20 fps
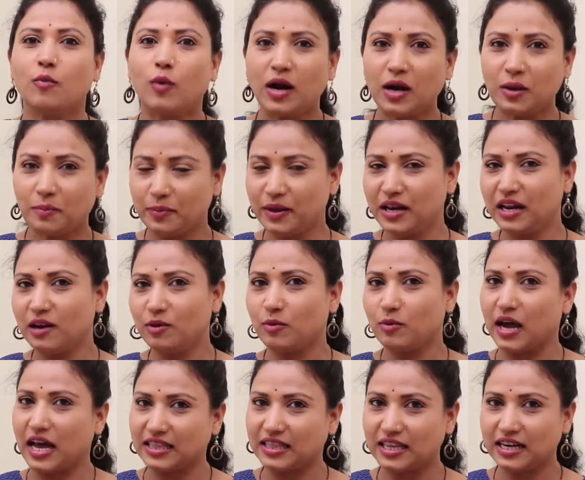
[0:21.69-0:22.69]
వాళ్ళ పిల్లలు
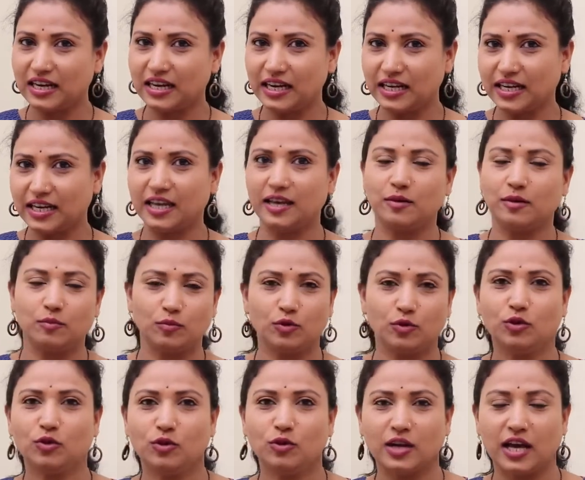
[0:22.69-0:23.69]
అందరికంటే
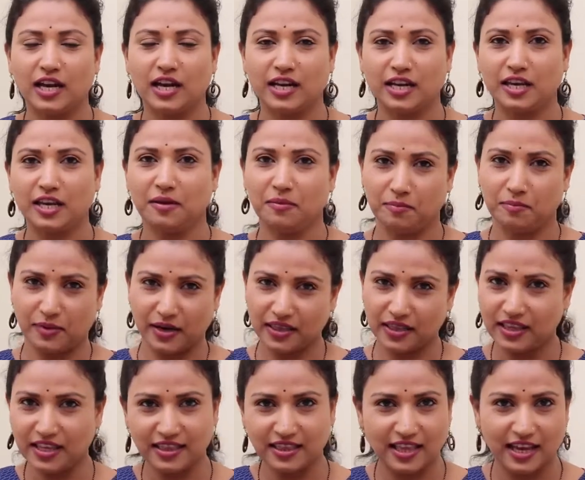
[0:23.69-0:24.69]
ముందుండాలని
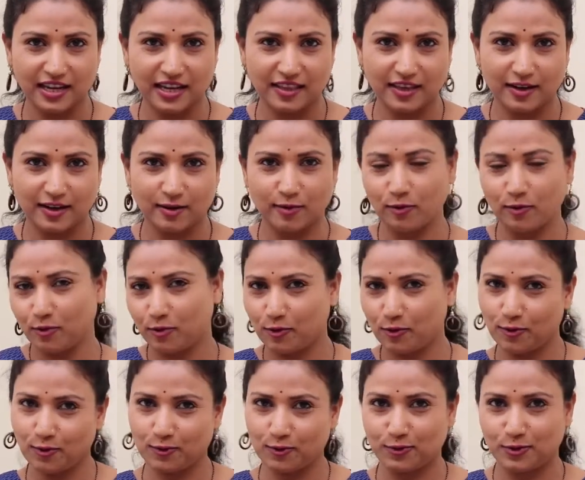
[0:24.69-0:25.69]
ప్రతి తల్లిదండ్రులు
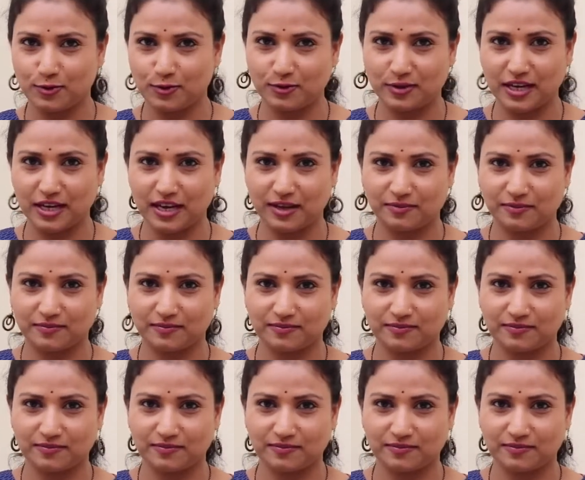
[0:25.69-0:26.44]
కోరుకుంటూ ఉంటారు